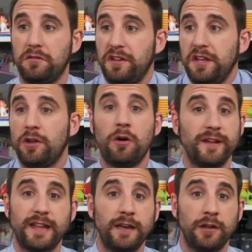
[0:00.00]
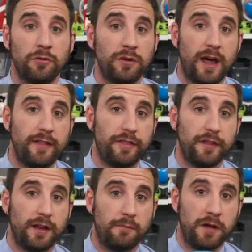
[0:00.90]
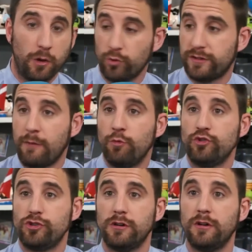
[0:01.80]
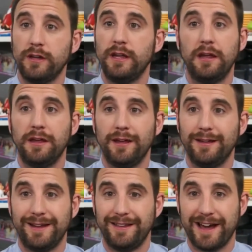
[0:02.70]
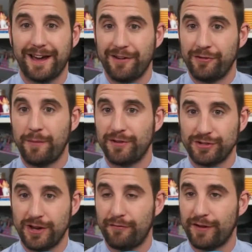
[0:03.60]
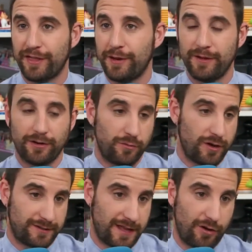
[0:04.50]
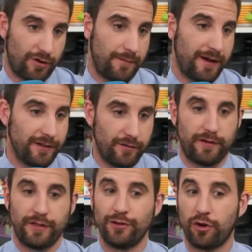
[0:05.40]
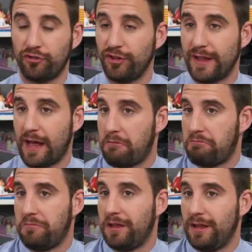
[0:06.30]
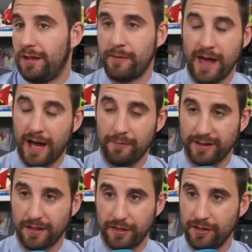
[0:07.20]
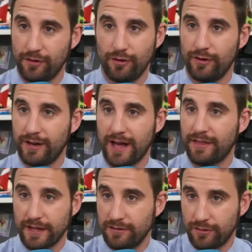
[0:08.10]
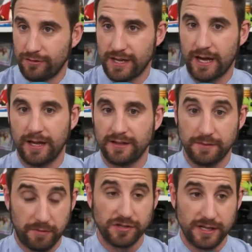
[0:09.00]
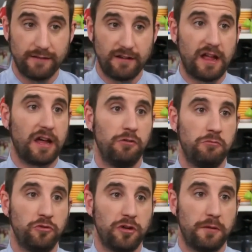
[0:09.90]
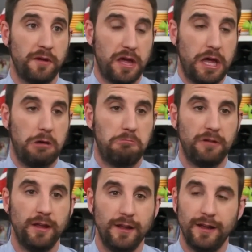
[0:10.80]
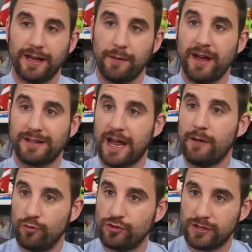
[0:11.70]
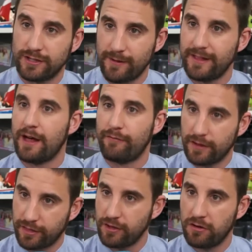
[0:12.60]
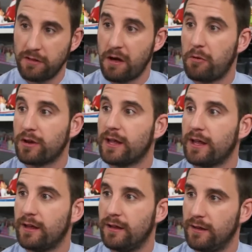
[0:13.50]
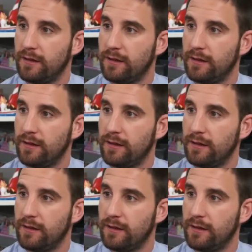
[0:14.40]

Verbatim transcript: Sí, no, metas ninguna. Es decir, me gusta mucho y, el día que venga una persona a ofrecerme, como hasta ahora me han ido ofreciendo cositas y me han apetecido, lo iré haciendo. O sea que sí, pero sí que es verdad que es un mundo que me, que me atrae mucho el tema de la ficción y demás, porque